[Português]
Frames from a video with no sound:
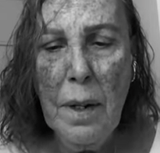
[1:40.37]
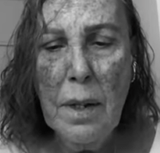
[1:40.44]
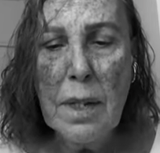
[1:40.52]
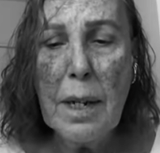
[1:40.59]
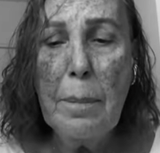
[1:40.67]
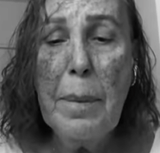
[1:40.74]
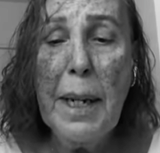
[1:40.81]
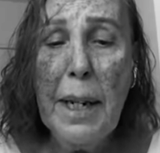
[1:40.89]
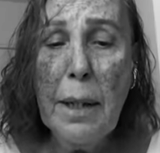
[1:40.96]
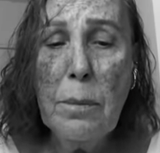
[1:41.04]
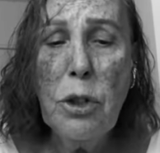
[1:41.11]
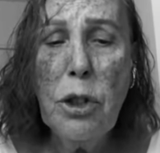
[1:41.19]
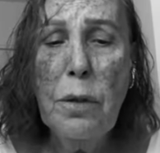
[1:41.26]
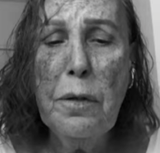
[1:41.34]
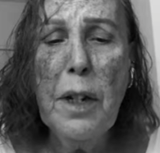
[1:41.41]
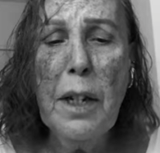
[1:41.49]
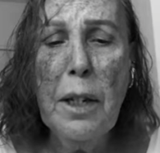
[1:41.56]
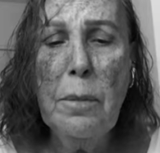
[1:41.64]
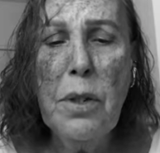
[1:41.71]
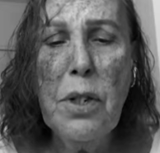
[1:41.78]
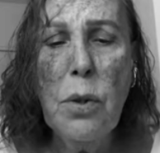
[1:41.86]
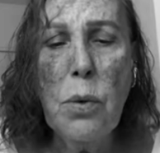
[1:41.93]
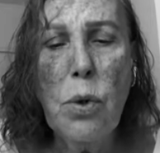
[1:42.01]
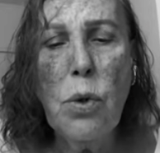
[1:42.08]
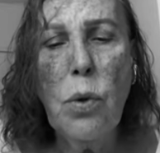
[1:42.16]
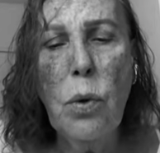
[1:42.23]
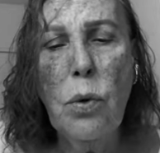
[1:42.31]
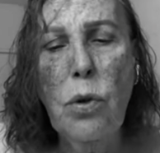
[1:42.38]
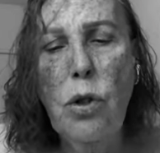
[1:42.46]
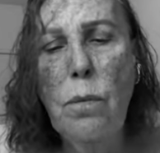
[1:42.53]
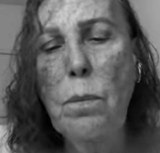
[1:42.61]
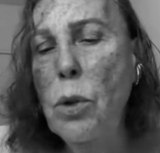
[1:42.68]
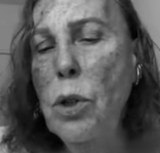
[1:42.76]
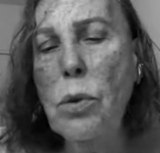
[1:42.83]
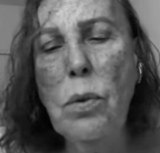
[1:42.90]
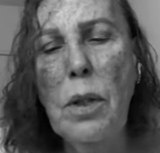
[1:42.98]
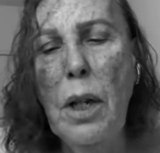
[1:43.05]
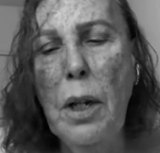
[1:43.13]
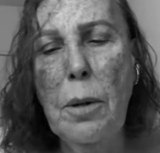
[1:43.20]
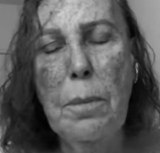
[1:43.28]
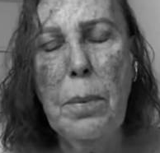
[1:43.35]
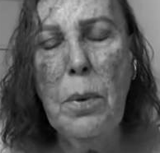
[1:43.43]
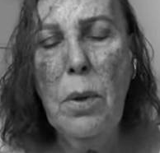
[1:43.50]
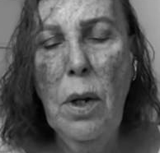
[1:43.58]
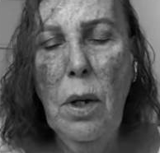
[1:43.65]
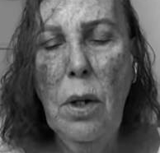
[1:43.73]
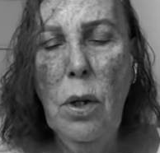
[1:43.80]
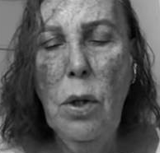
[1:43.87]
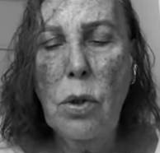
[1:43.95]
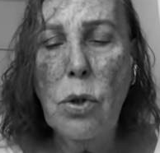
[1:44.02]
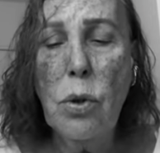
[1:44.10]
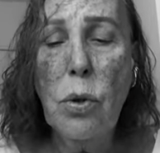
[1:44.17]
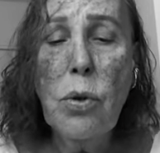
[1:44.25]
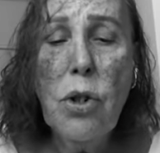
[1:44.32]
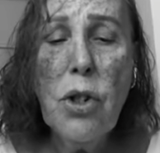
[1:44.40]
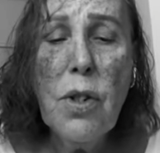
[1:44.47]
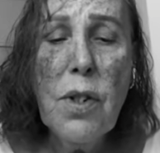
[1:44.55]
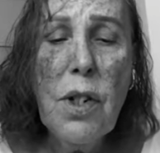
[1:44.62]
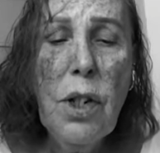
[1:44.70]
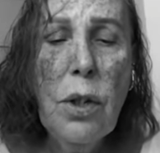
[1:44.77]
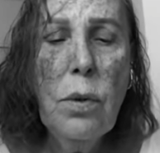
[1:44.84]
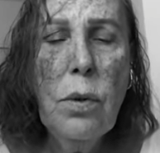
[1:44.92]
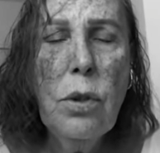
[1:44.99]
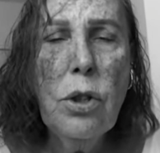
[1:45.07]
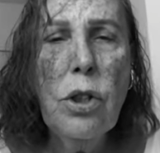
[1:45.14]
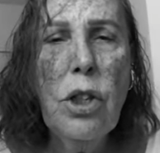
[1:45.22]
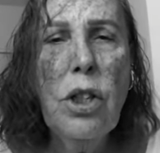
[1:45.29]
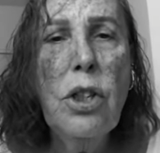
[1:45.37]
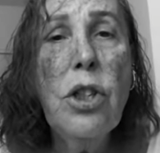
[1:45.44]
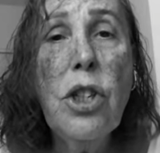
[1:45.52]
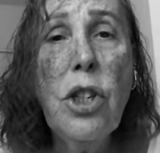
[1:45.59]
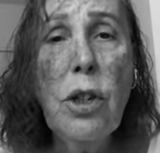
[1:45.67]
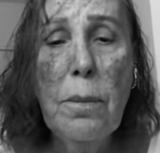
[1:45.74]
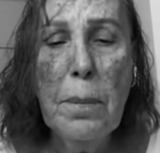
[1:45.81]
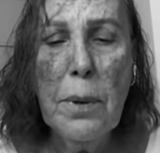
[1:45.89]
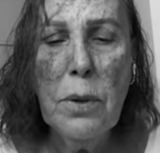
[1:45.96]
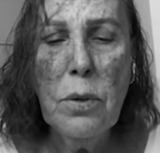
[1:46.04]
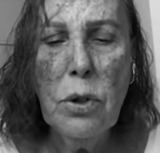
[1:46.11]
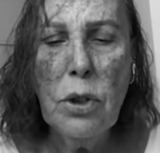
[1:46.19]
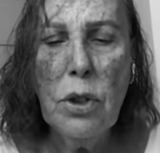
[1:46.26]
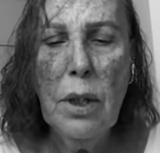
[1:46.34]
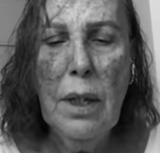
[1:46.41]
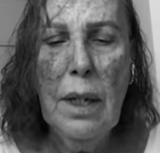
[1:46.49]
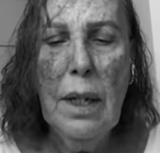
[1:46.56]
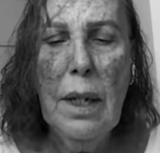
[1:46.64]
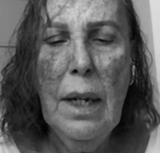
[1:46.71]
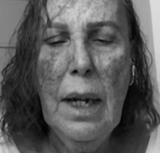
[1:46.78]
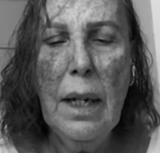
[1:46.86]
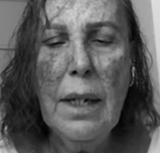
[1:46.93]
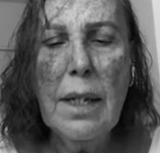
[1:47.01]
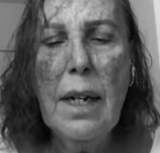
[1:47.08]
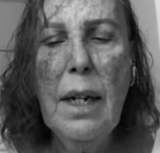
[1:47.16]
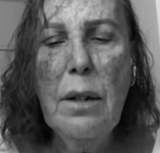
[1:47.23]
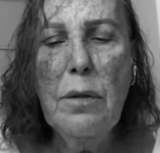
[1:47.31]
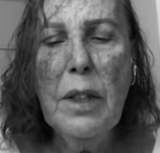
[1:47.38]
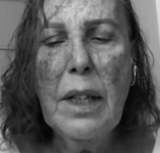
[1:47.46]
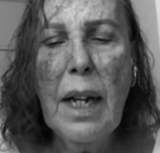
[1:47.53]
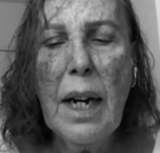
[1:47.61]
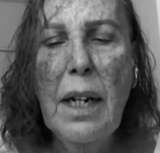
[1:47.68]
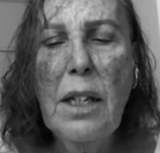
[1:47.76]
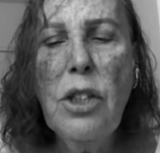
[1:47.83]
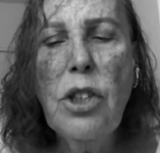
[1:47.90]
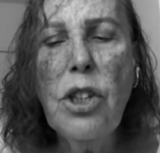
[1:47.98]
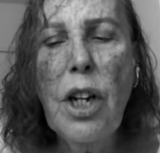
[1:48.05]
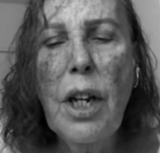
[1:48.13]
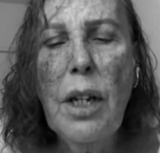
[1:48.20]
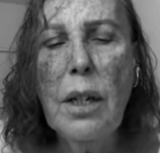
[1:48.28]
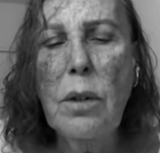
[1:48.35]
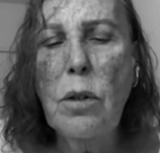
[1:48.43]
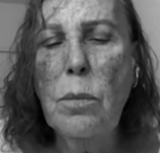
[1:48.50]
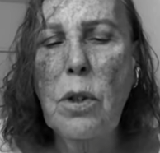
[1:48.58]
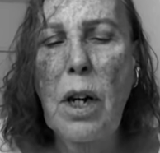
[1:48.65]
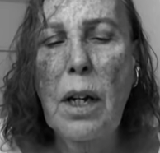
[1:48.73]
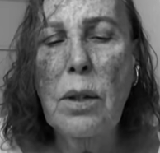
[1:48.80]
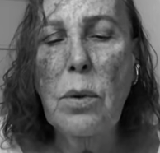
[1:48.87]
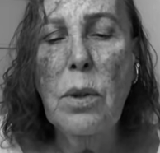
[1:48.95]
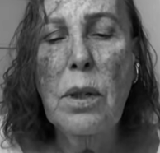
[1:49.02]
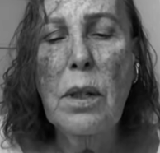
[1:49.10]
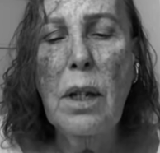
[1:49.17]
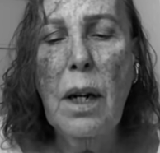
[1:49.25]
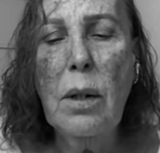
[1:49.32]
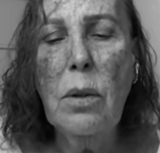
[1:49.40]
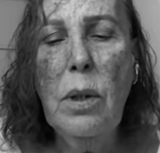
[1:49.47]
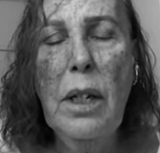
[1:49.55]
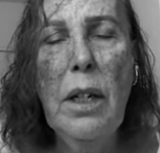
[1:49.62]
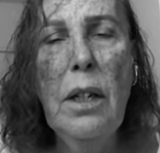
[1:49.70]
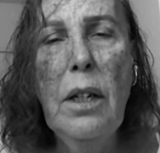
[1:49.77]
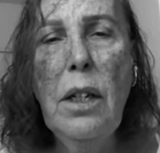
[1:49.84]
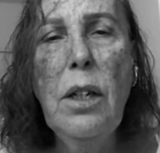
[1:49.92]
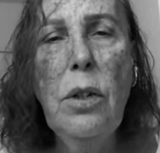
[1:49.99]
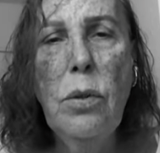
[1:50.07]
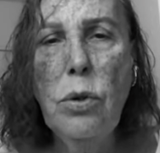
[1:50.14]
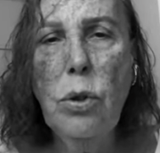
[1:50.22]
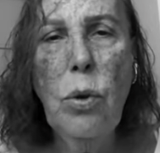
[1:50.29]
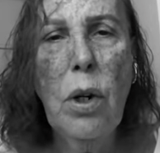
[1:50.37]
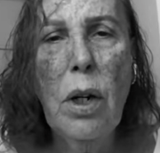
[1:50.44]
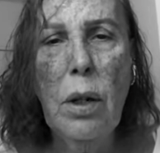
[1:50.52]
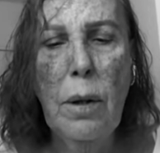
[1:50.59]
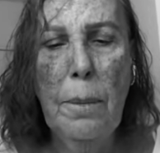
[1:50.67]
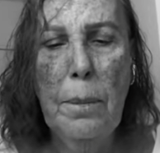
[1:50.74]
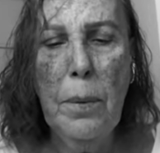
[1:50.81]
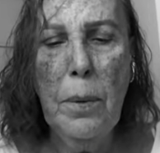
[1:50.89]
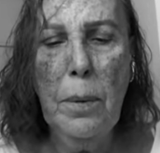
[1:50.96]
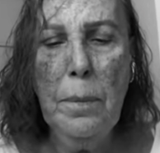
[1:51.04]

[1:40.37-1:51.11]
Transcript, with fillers: Saberemos que velamos seu sono de muito tempo, sono de sinos e tímpanos. Ela se levantará ligeira como garota a colher lírios do campo.